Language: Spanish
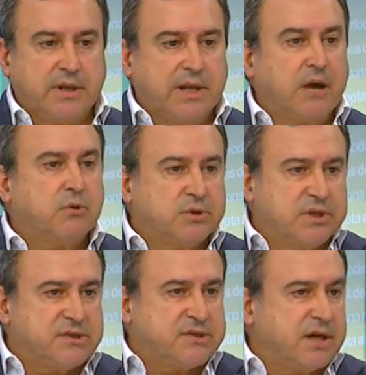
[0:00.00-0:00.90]
la
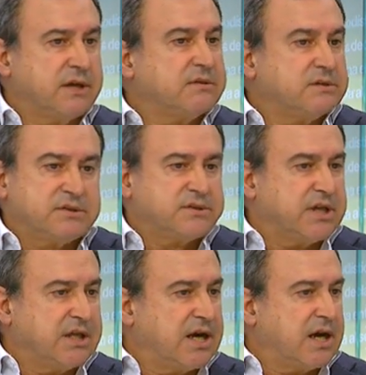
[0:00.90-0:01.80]
justicia,
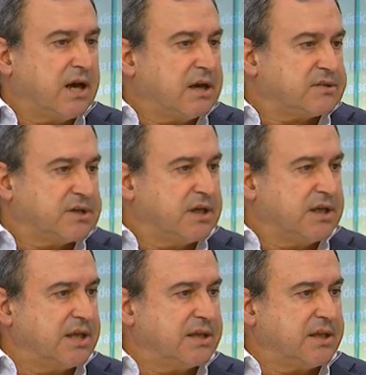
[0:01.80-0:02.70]
seguirá,
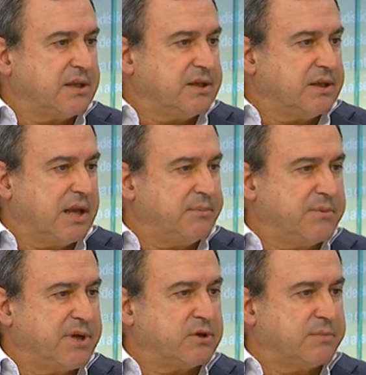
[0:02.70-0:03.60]
seguirá de, eh, la
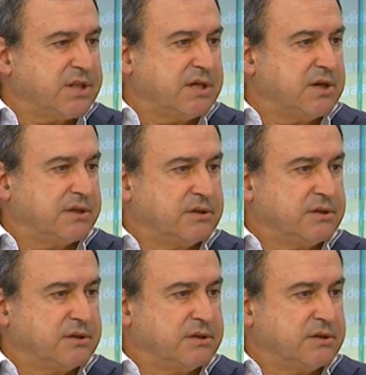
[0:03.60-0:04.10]
misma normativa.